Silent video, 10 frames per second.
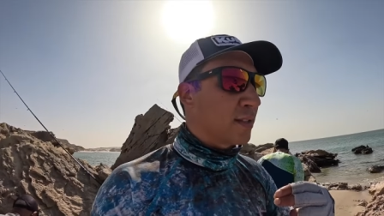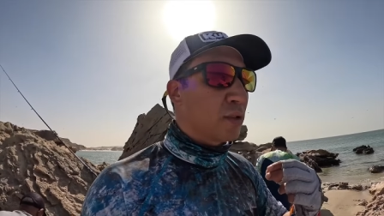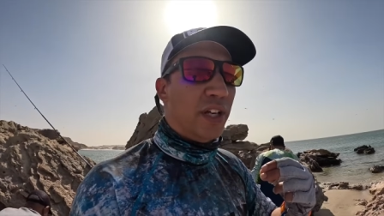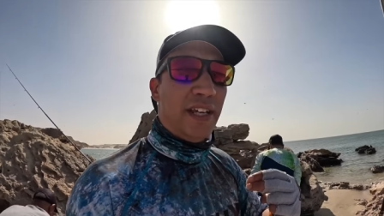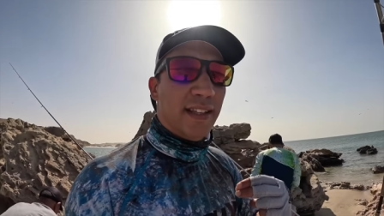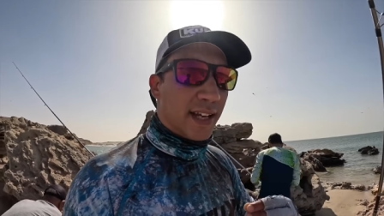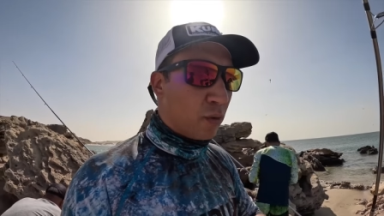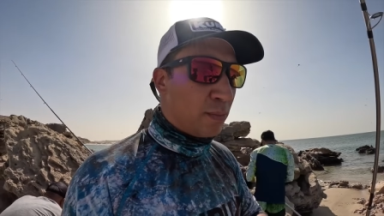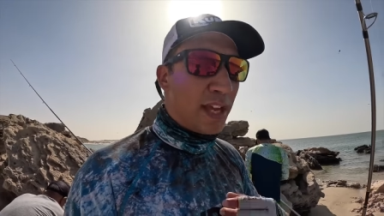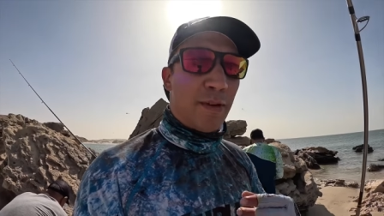صنع
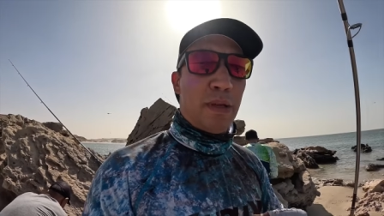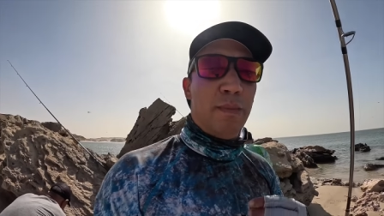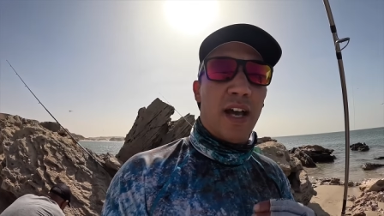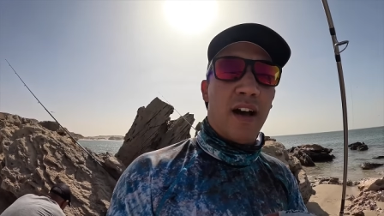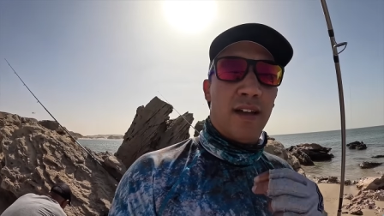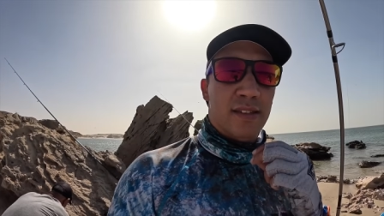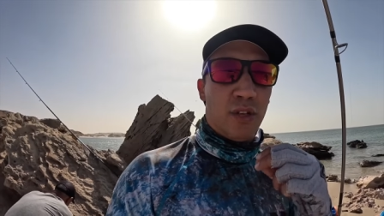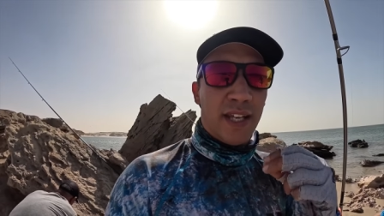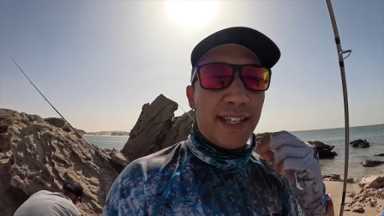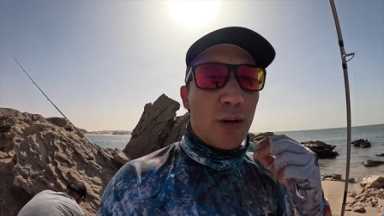يدوي 100%
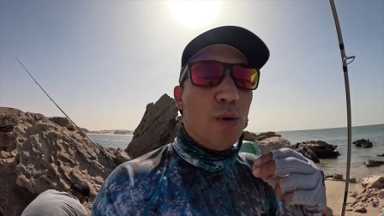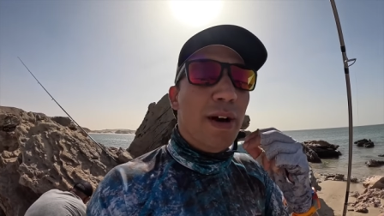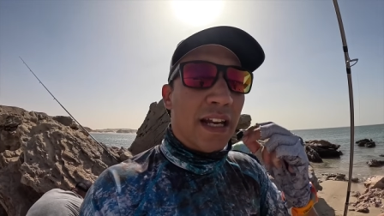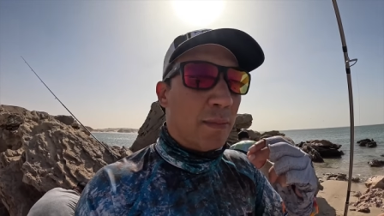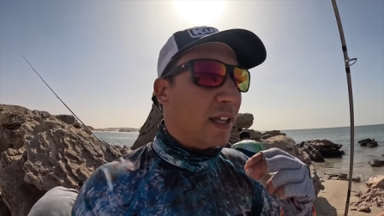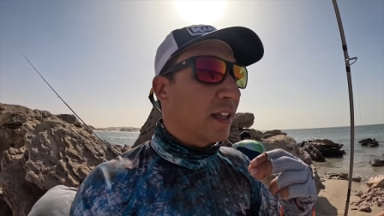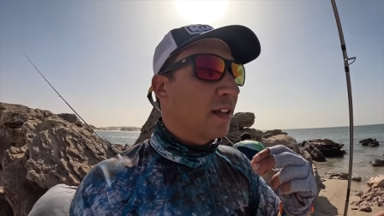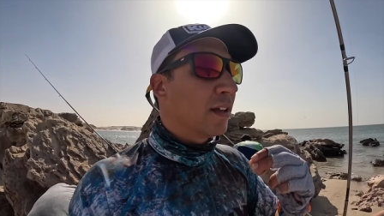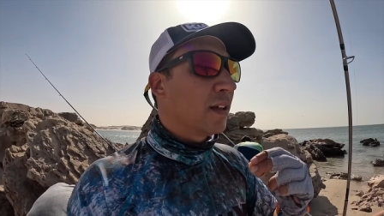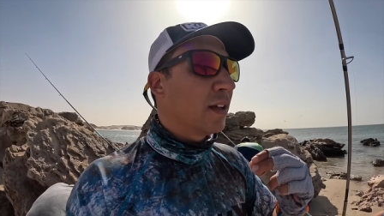صنع يدوي مغربي
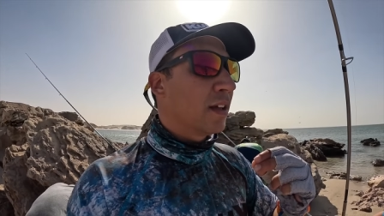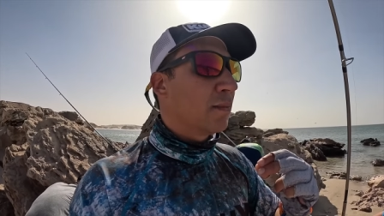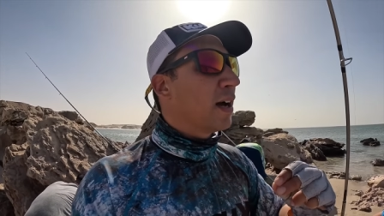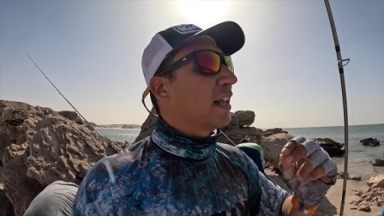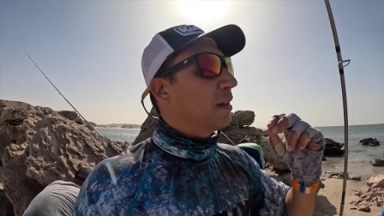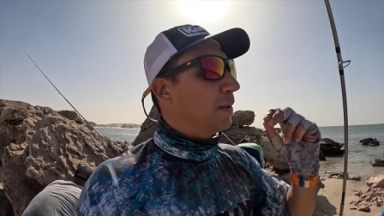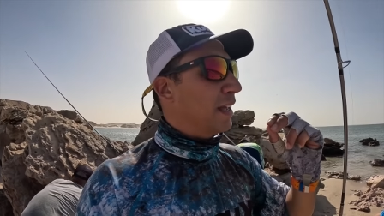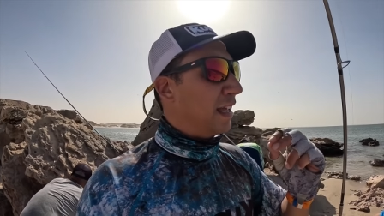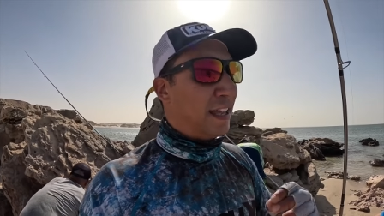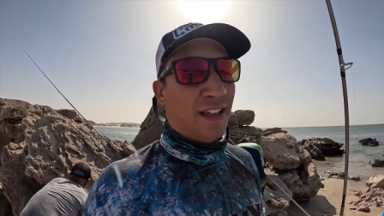
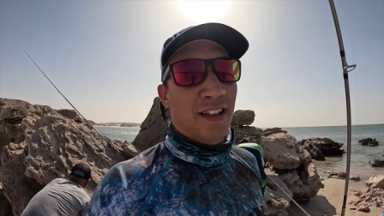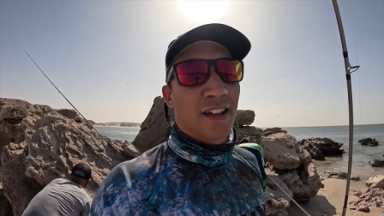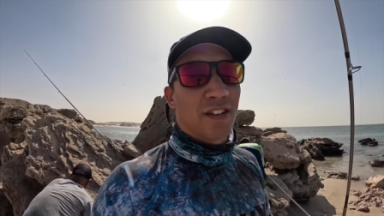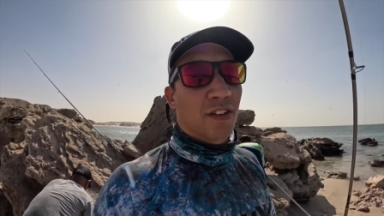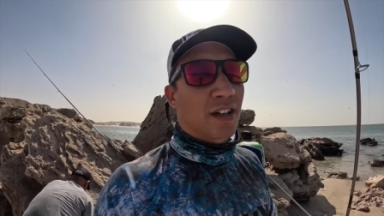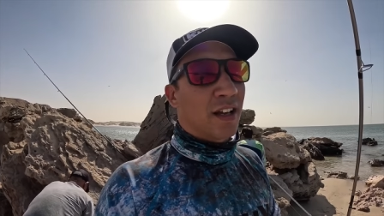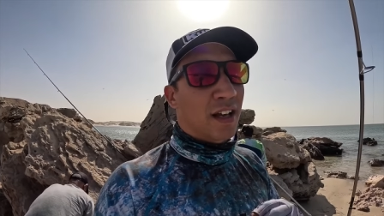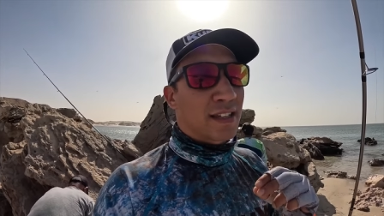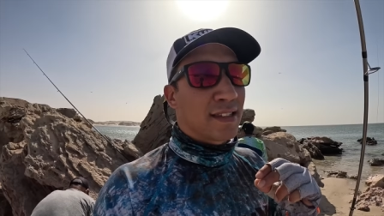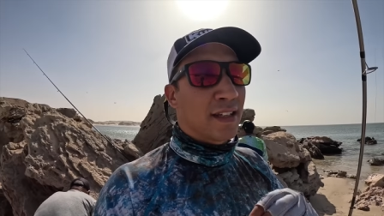مغربي
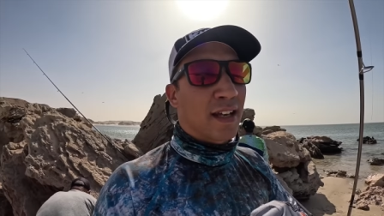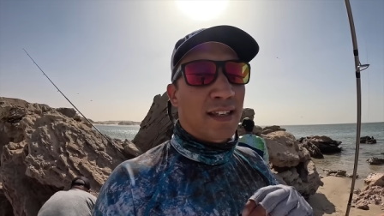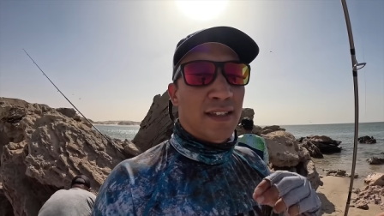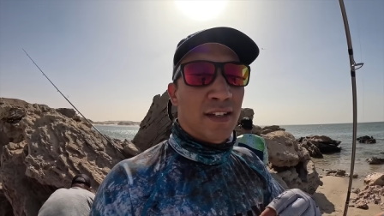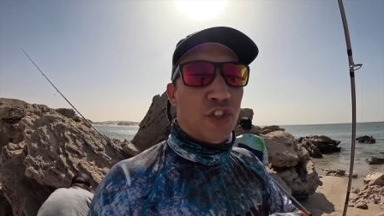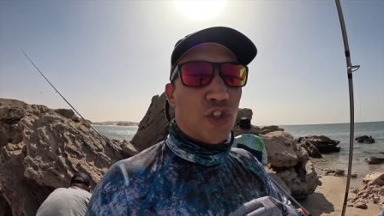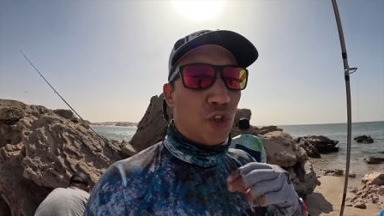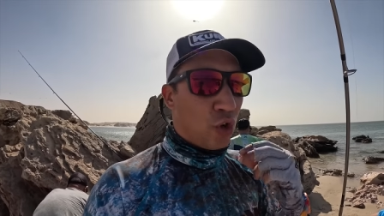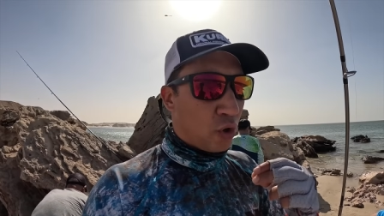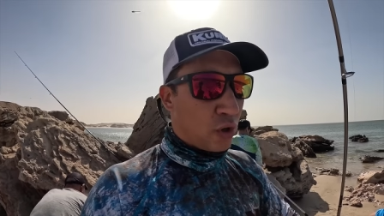دونك خصنا خصنا
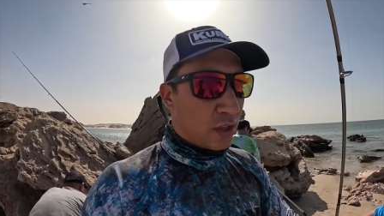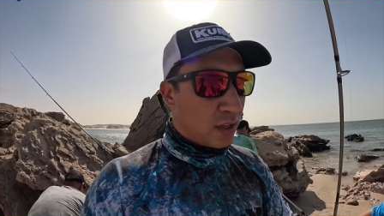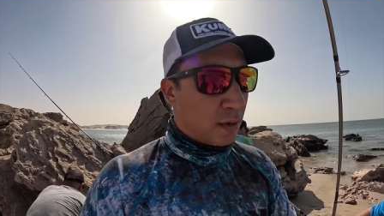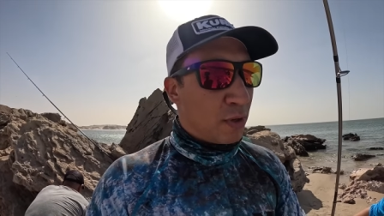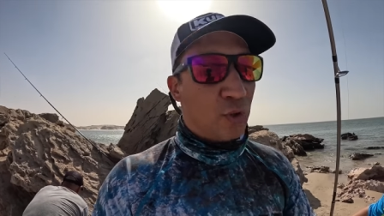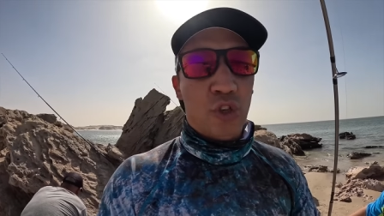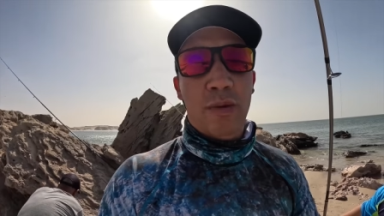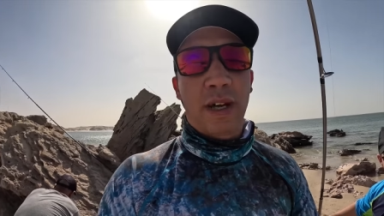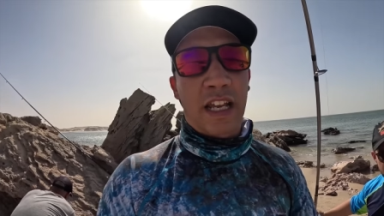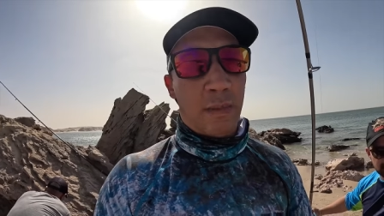نشجعوا المنتوج
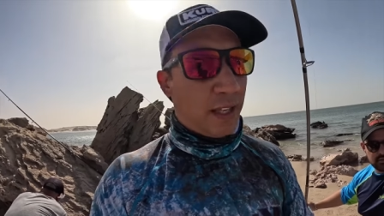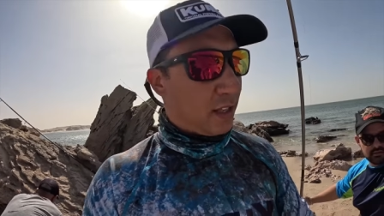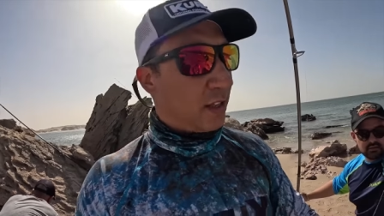المغربي